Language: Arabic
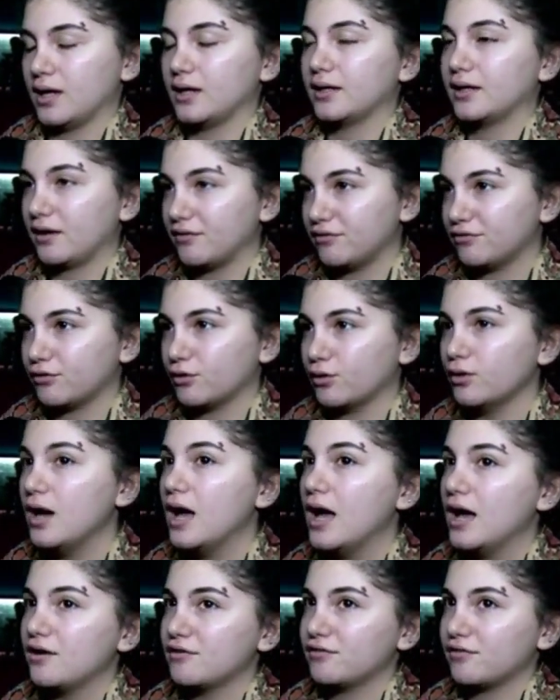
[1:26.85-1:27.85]
يكفوا
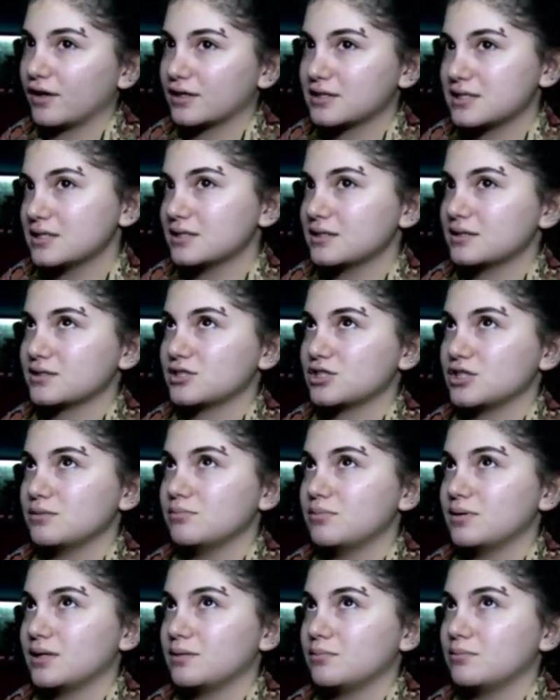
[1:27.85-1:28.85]
فكتير
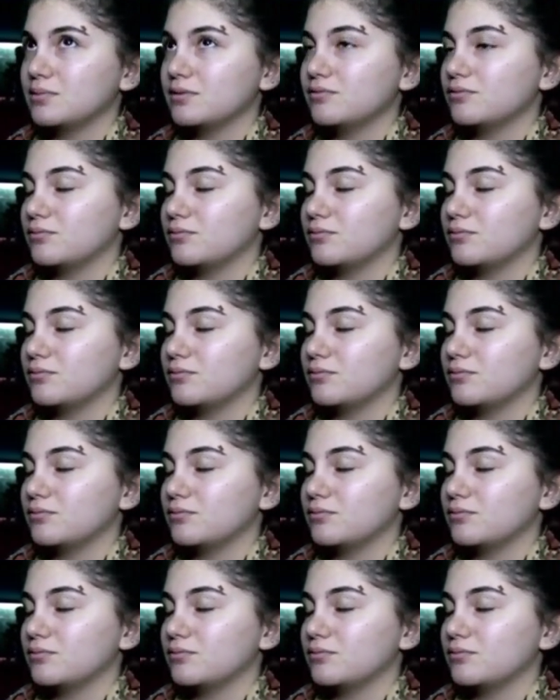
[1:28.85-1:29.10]
شيء